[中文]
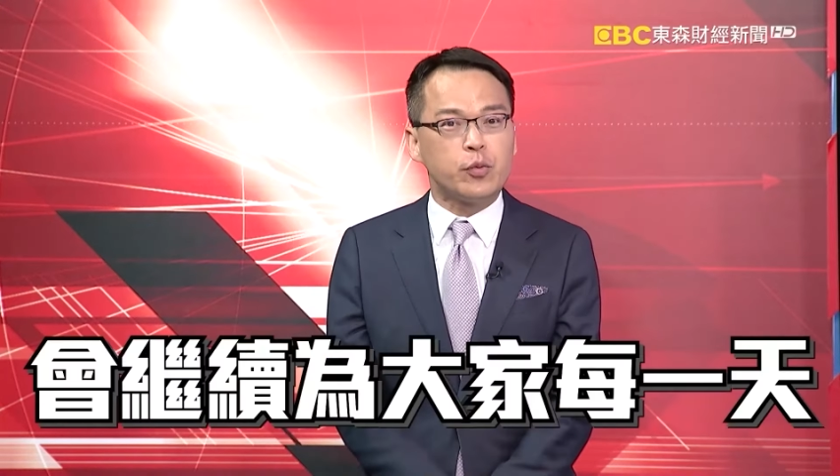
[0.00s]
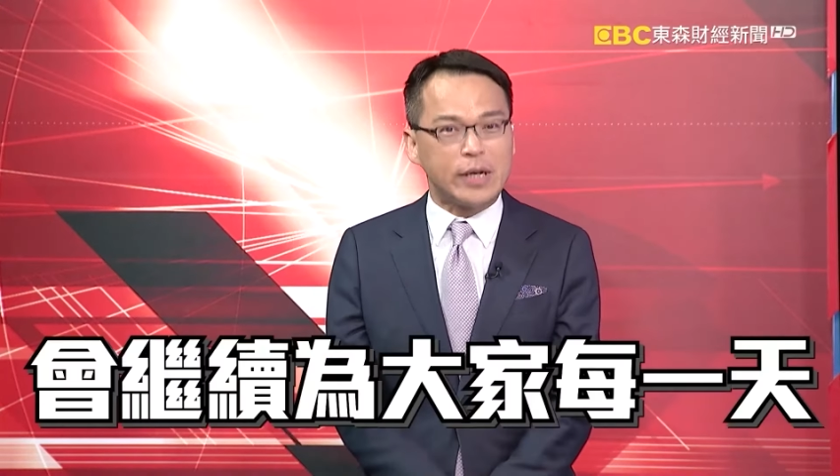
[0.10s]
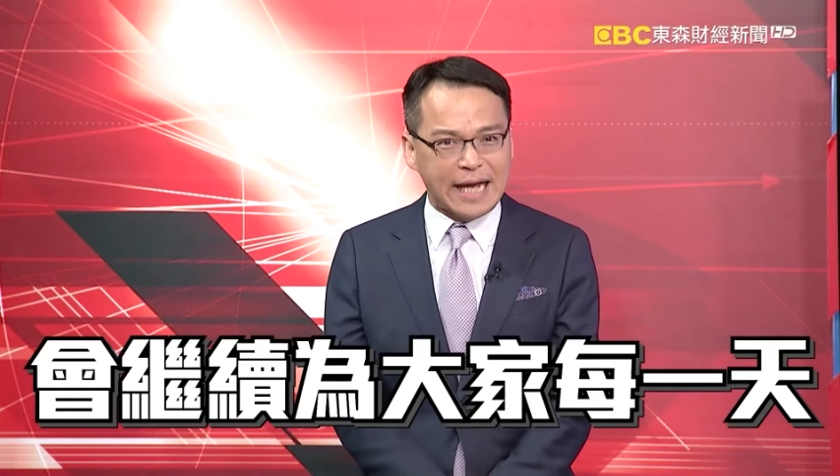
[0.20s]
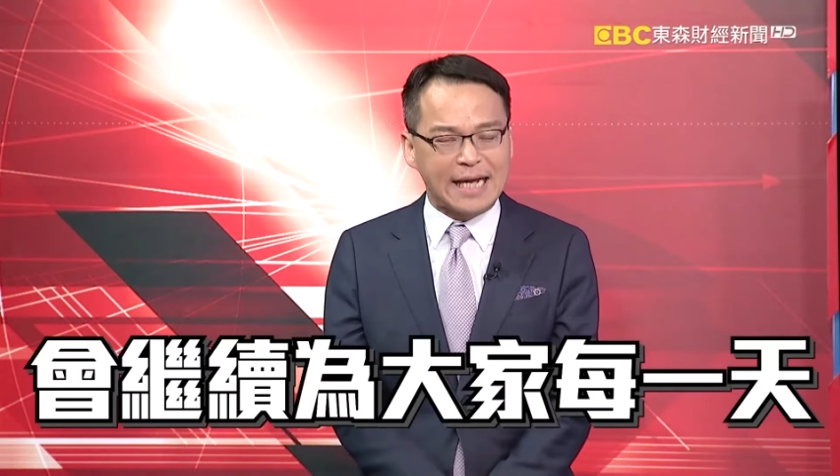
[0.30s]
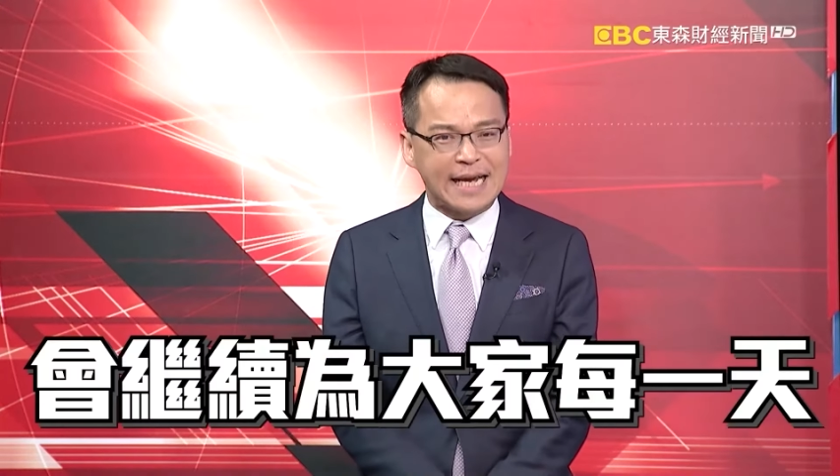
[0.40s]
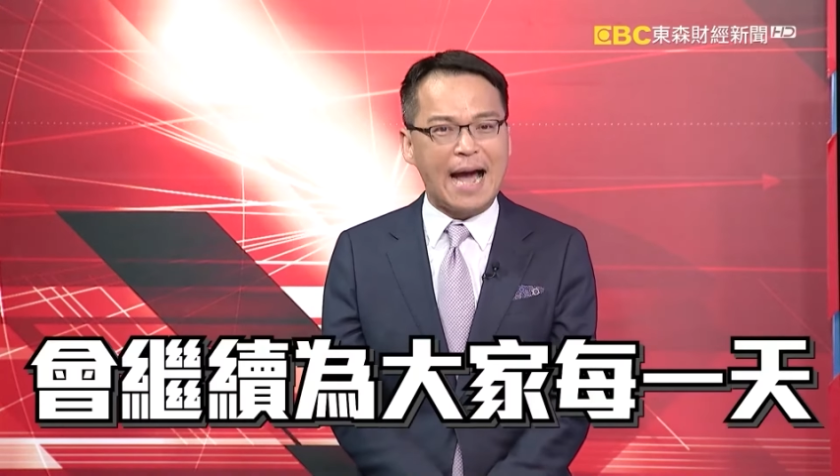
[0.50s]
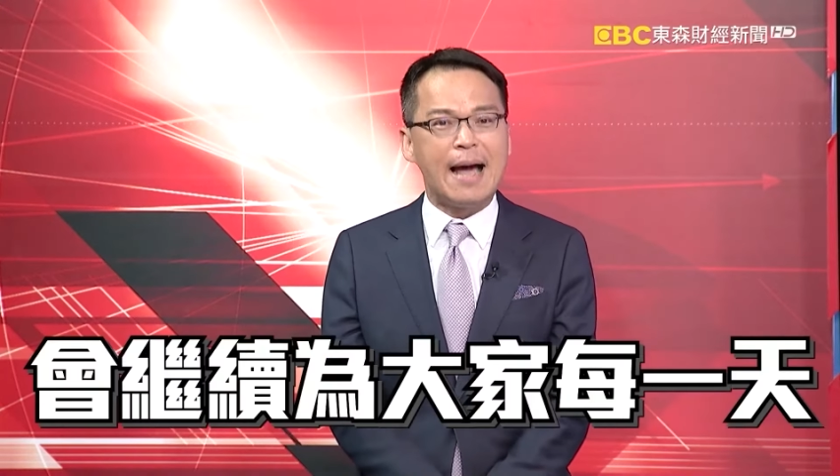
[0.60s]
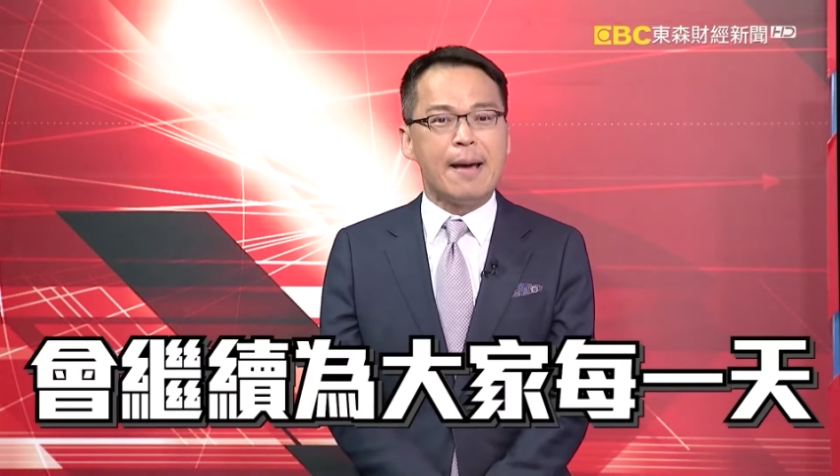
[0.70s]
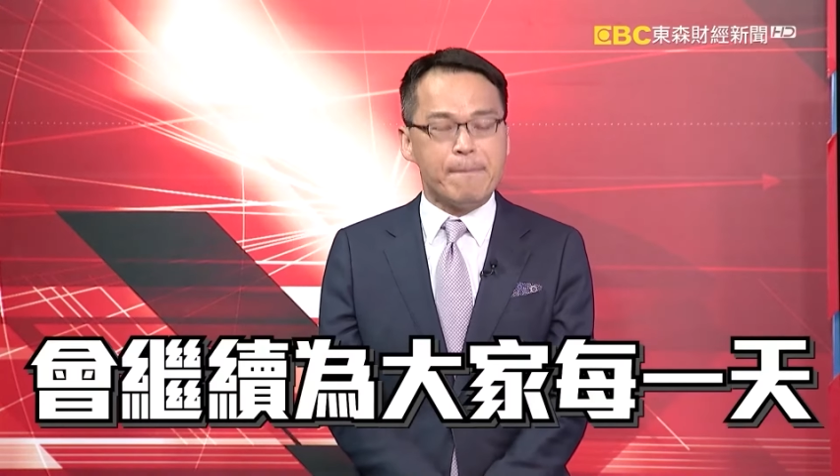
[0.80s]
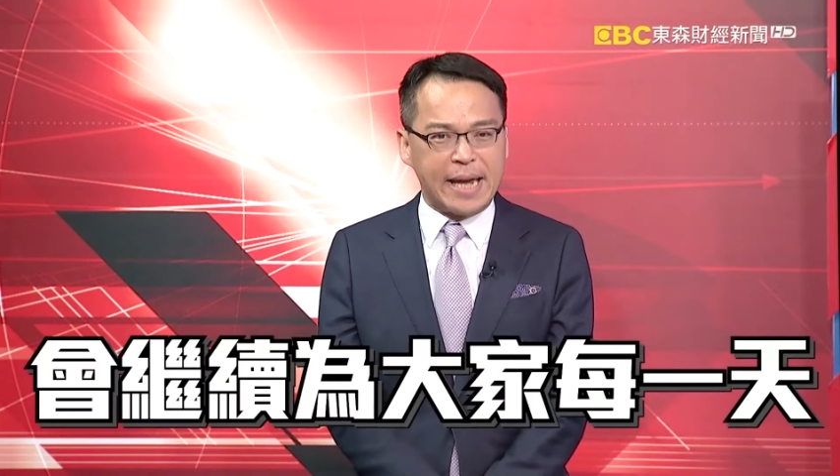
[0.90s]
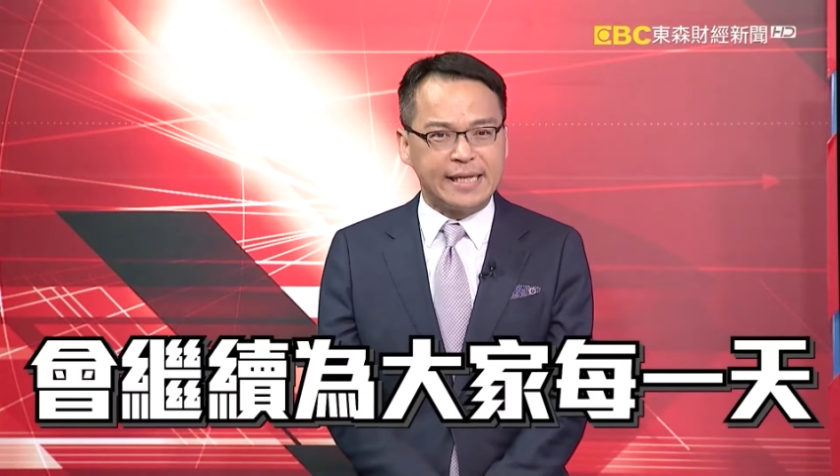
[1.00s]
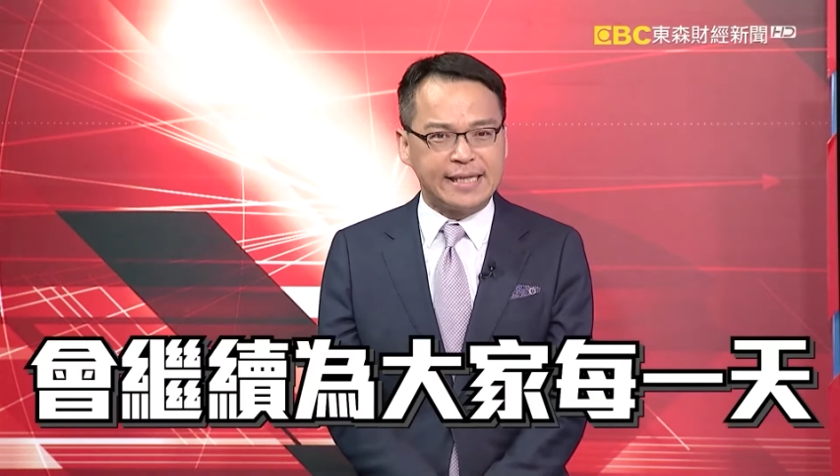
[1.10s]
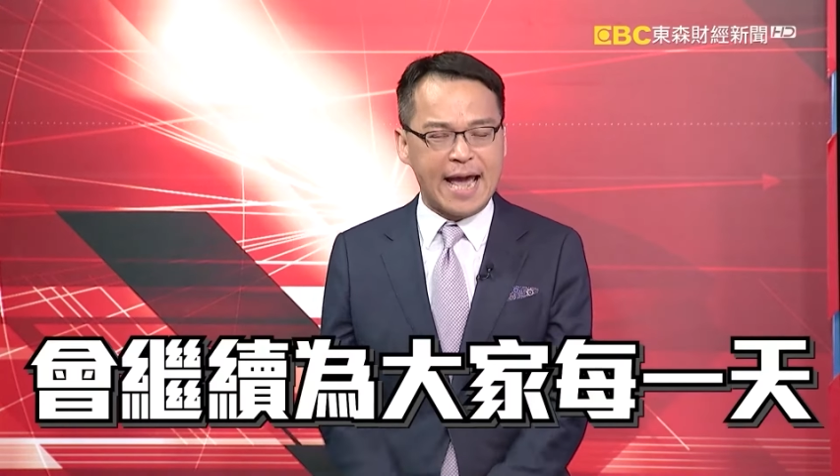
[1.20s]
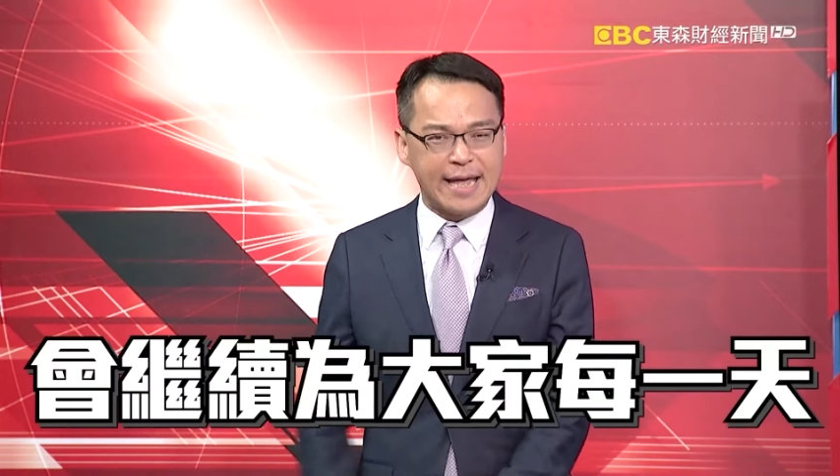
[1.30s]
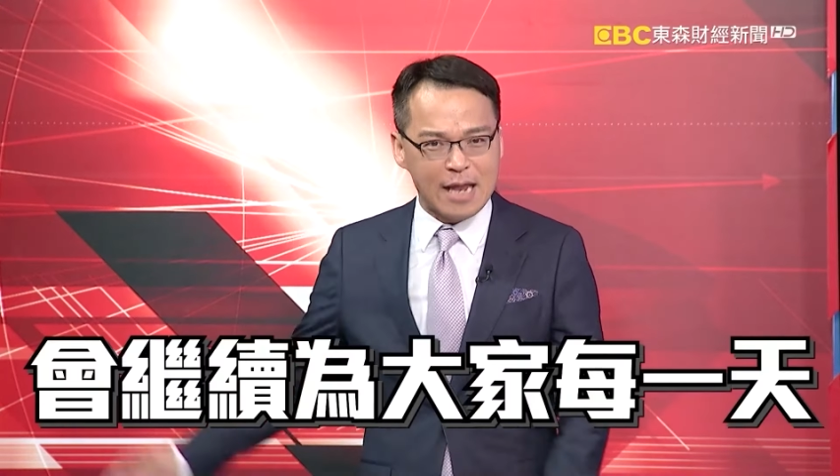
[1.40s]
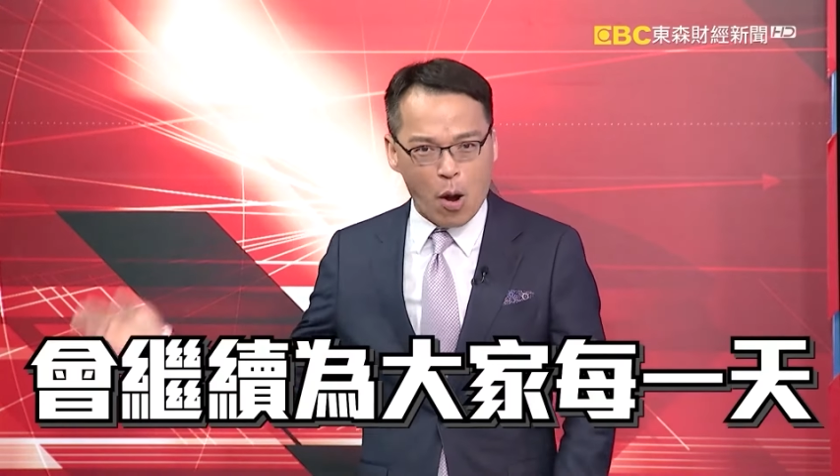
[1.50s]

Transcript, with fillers: 为大家每一天